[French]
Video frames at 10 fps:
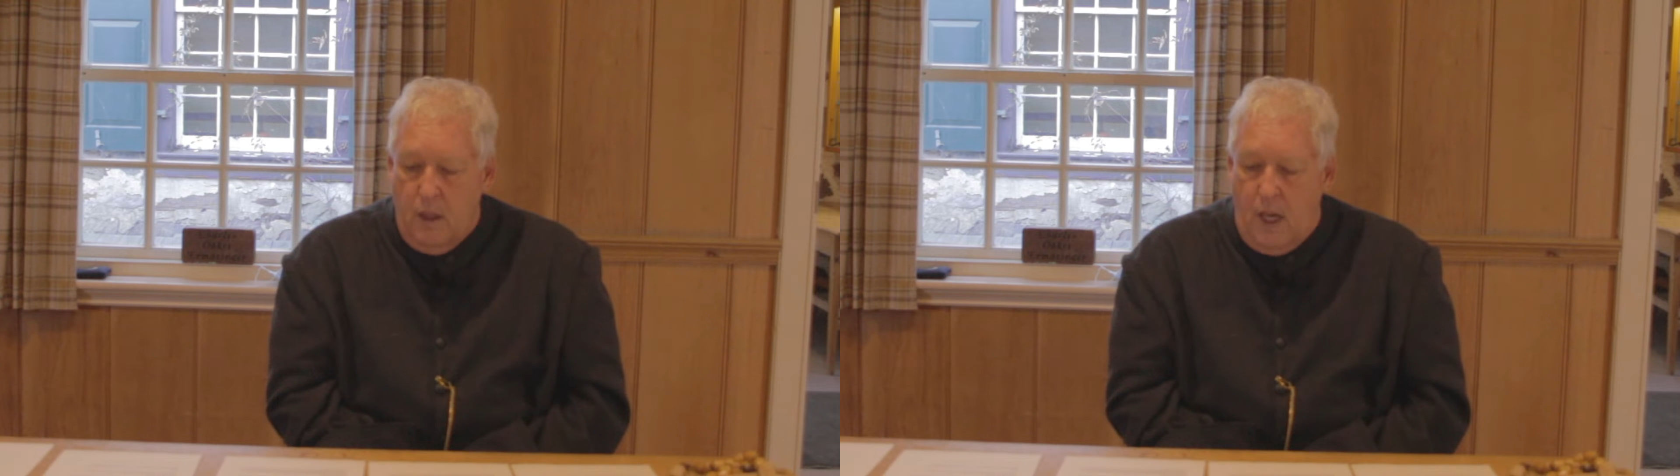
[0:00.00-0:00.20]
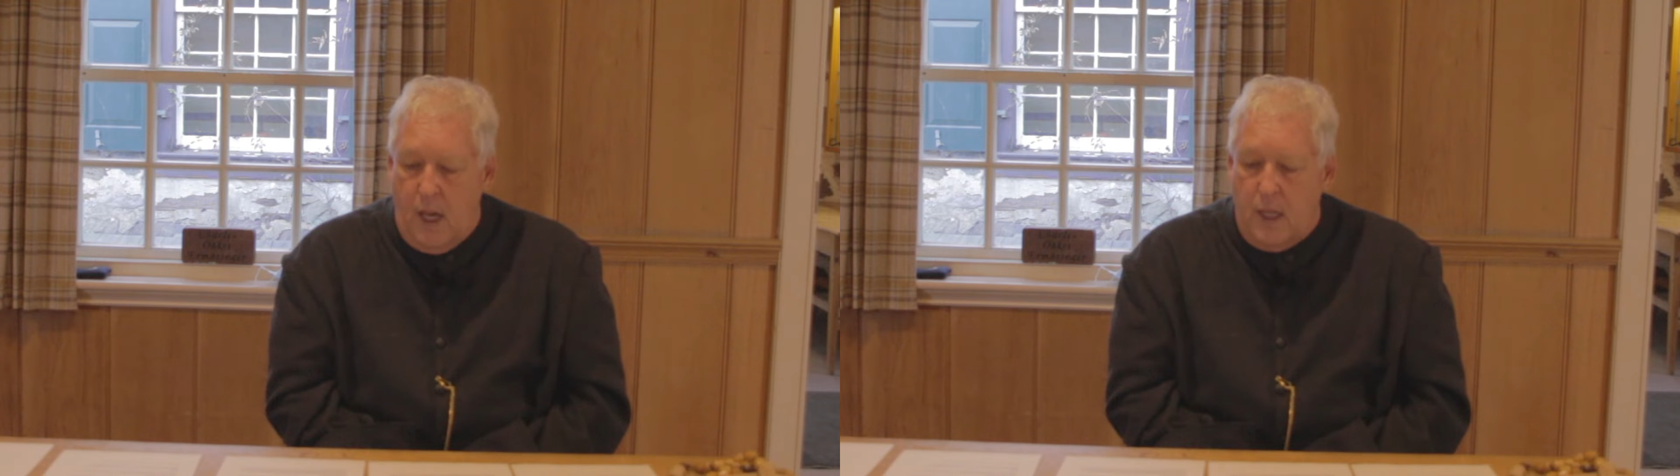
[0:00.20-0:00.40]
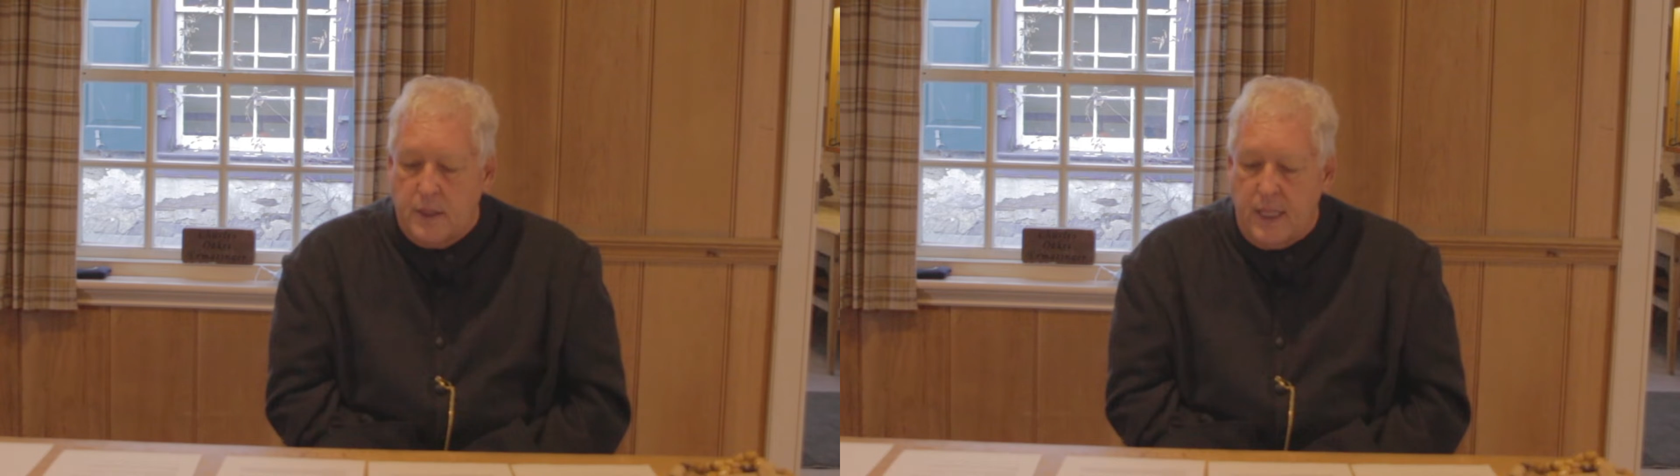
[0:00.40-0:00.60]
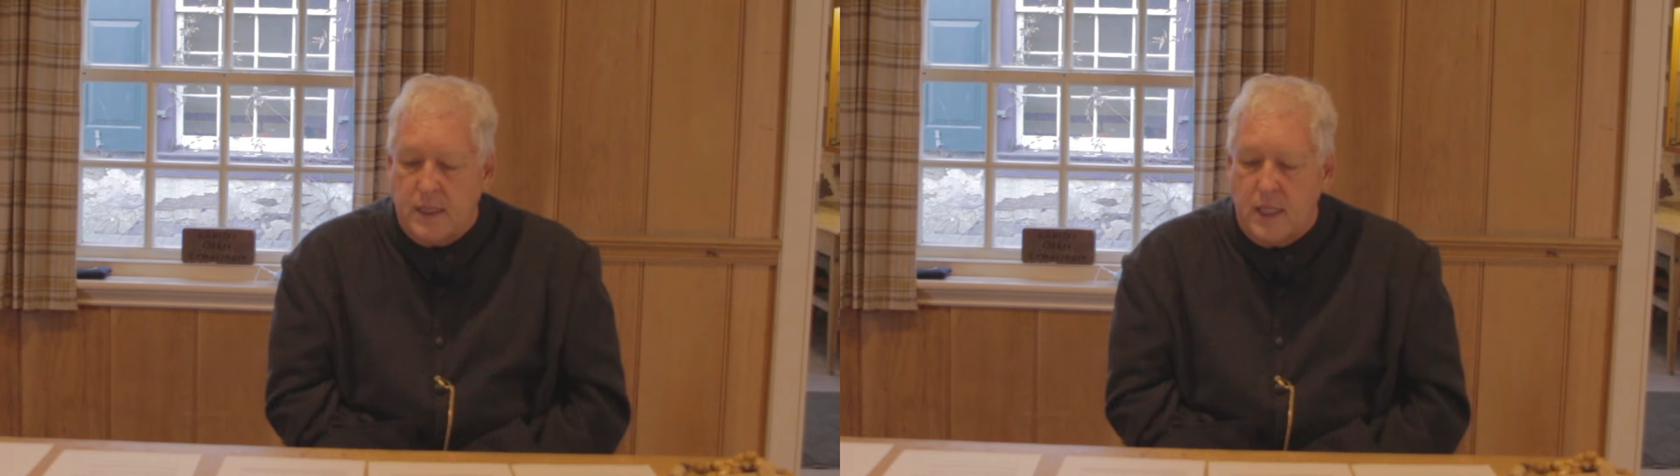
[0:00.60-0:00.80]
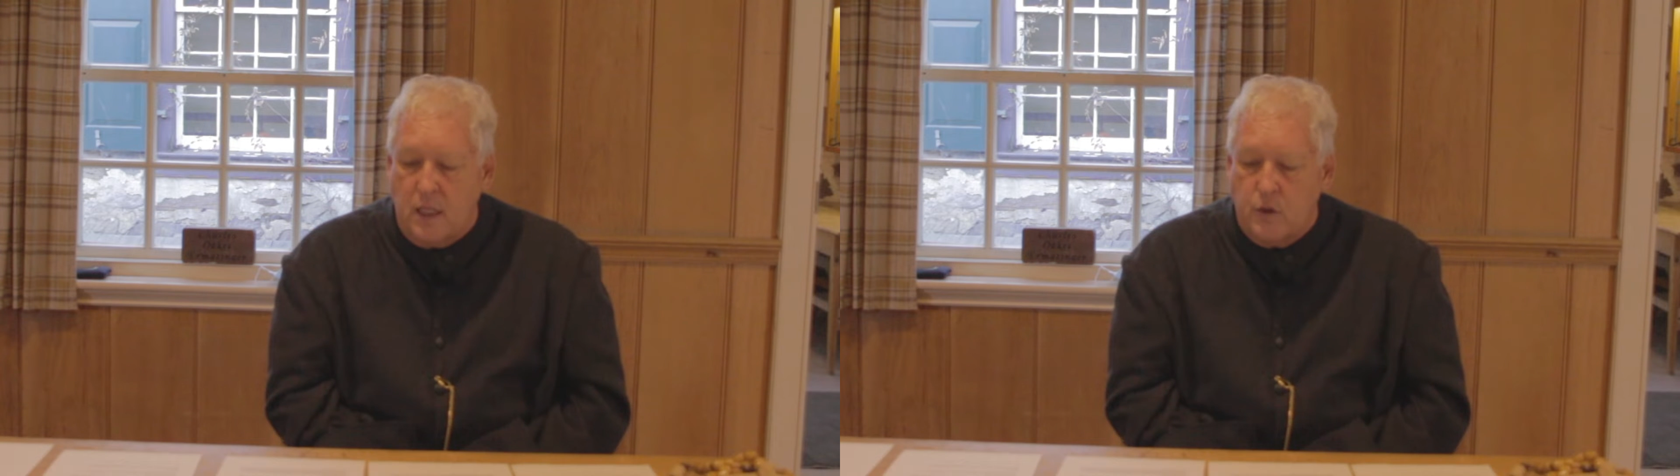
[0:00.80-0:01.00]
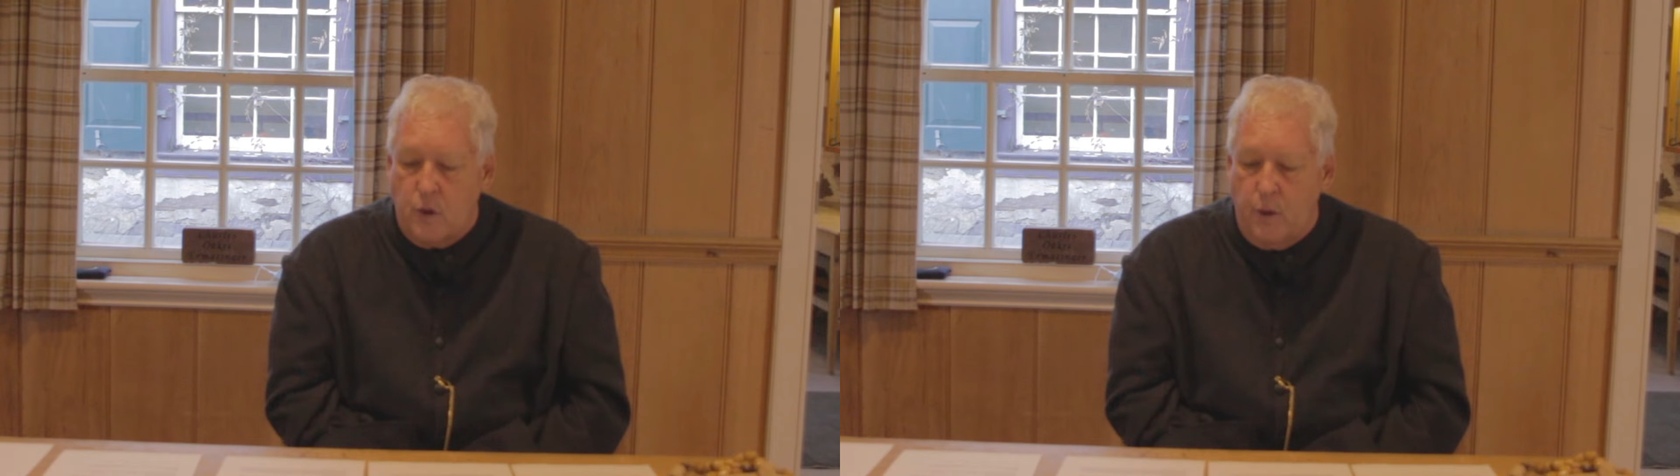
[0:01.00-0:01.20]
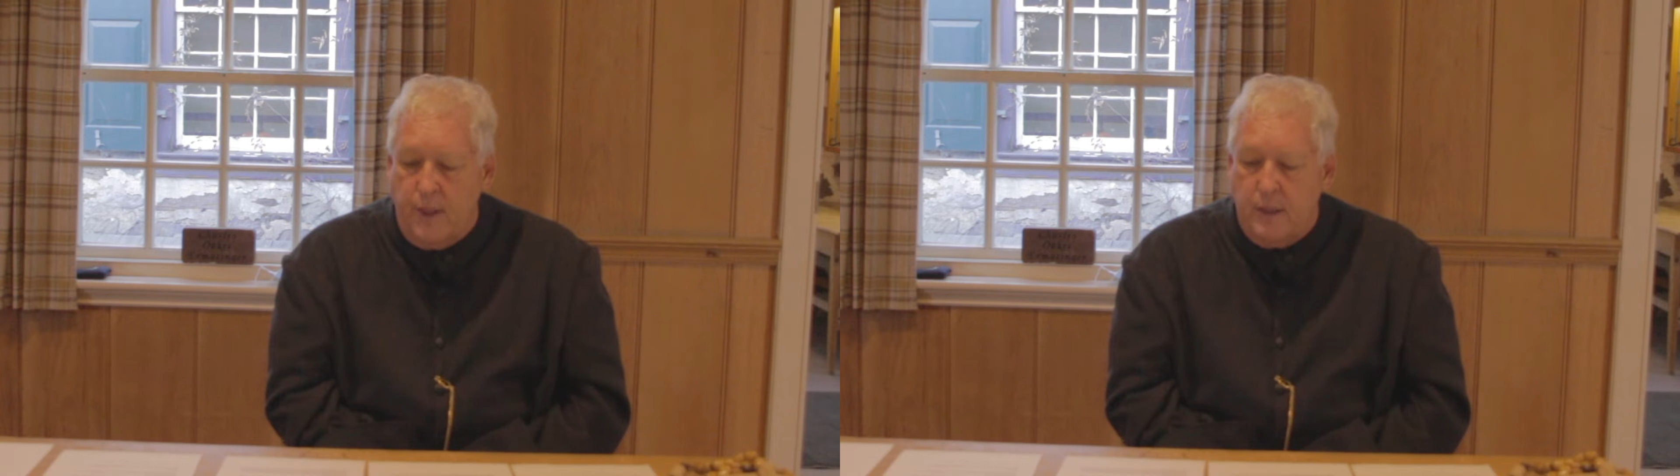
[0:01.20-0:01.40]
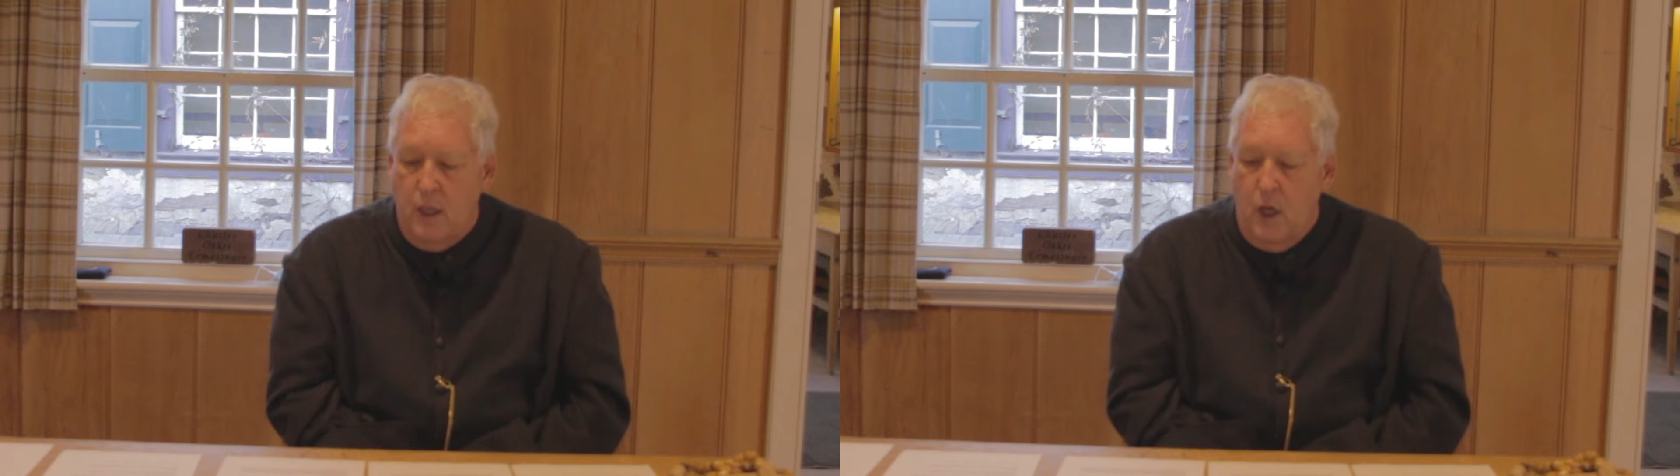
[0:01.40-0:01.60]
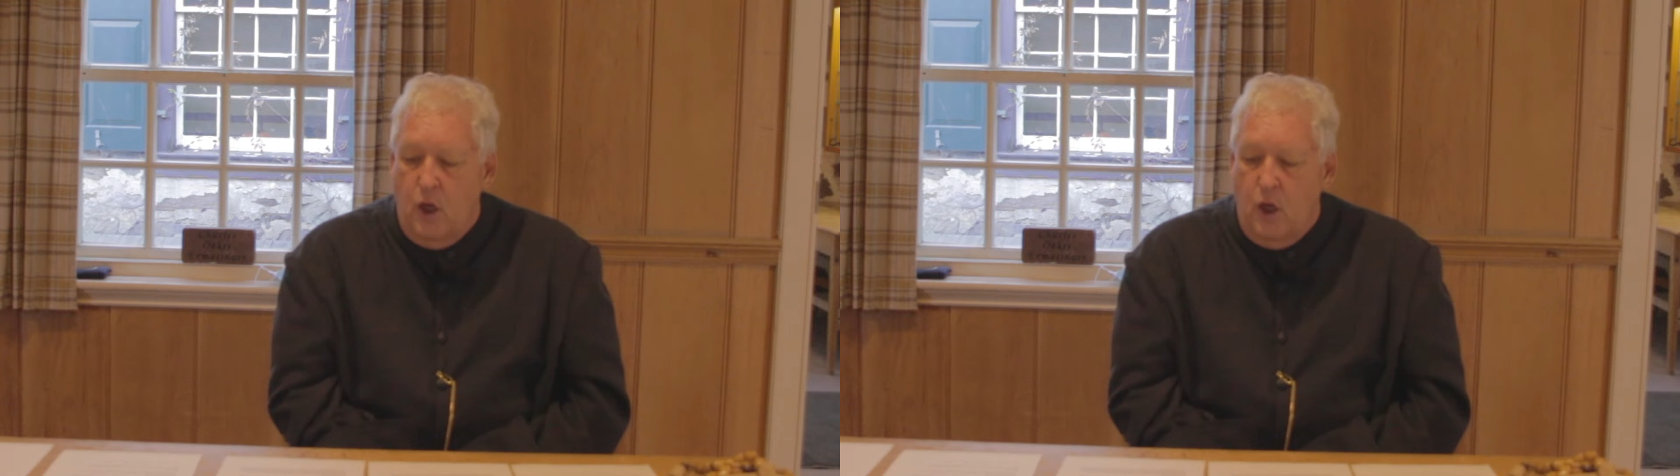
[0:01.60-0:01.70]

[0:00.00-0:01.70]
En 1668,